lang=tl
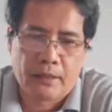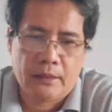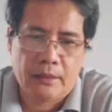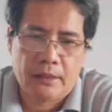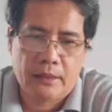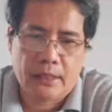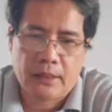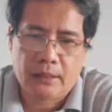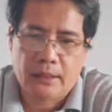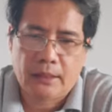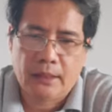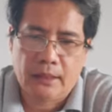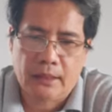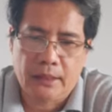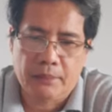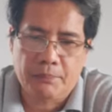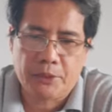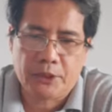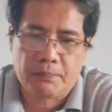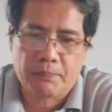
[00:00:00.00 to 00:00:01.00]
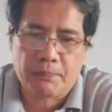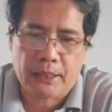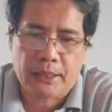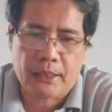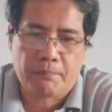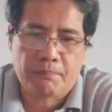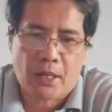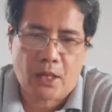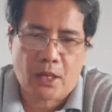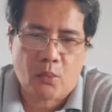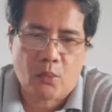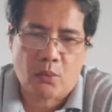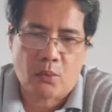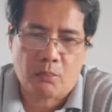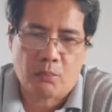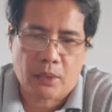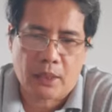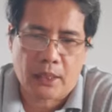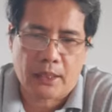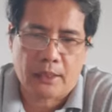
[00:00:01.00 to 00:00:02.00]
yet he lives by the power
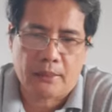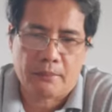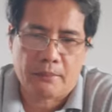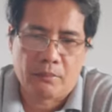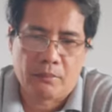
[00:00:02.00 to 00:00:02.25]
of God.